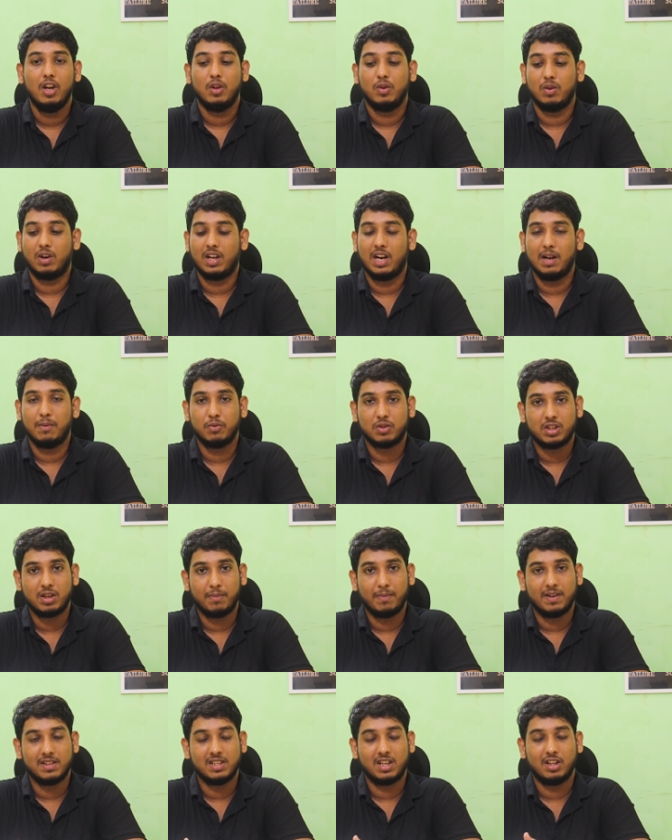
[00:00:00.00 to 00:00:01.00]
तो अगर आप उसके
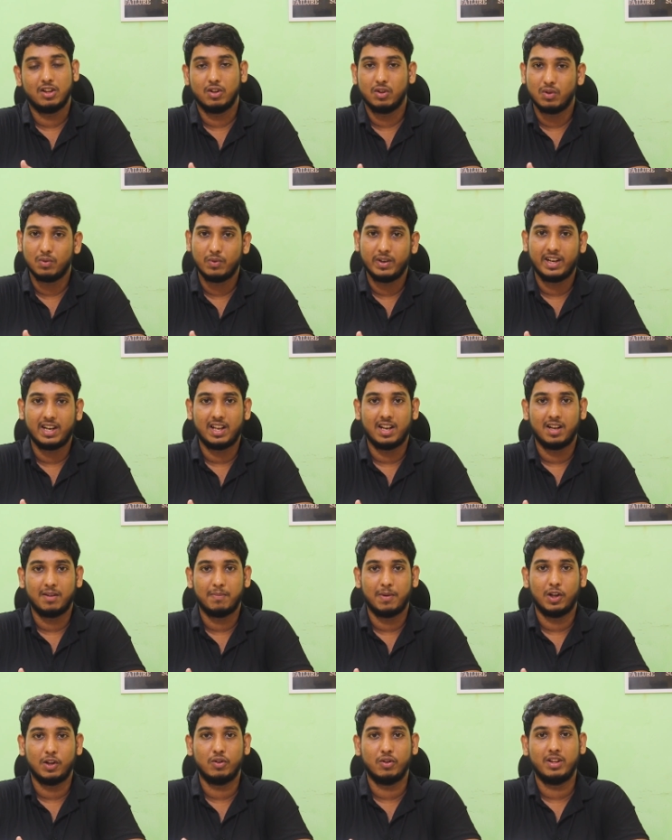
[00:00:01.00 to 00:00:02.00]
पास जाते हो तो वो एक अलग
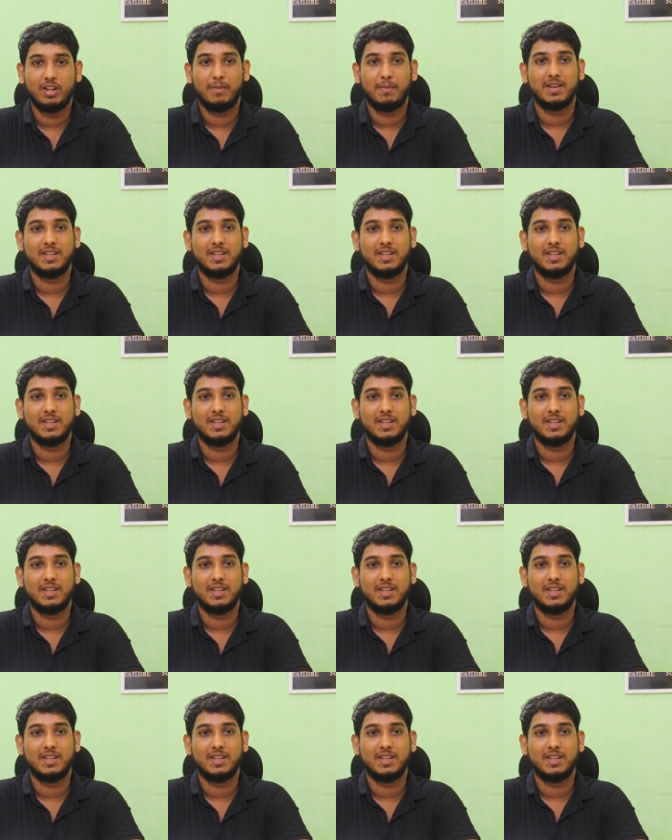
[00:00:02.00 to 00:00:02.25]
बात होती है